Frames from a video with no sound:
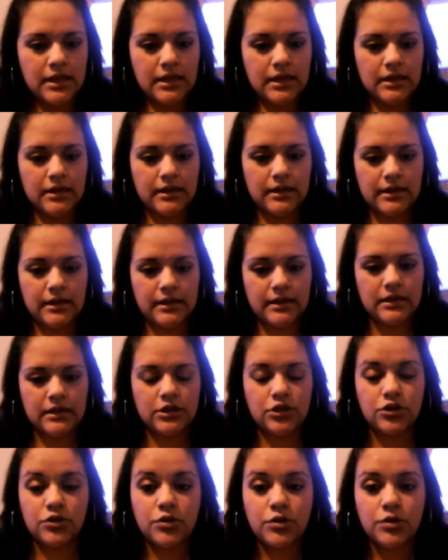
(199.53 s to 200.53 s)
Eh,
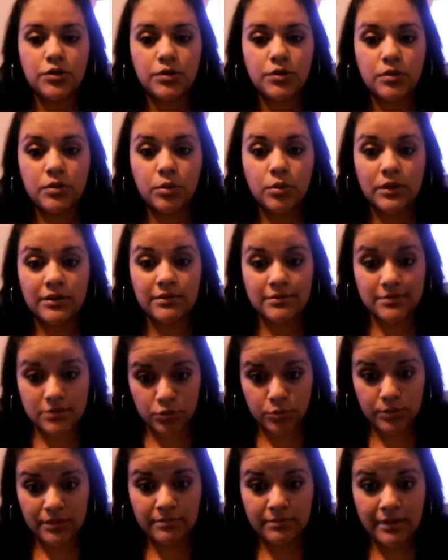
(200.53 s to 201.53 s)
yo cuando
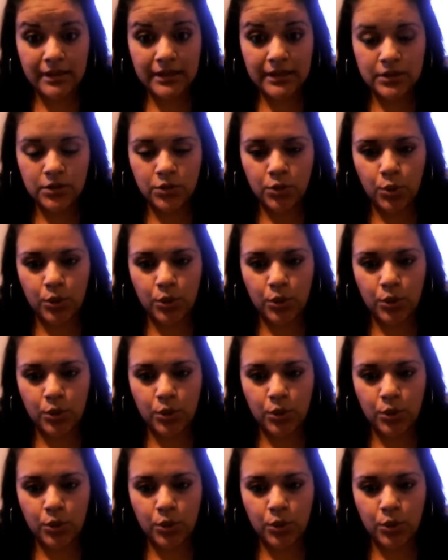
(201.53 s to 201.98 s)
estuve en México,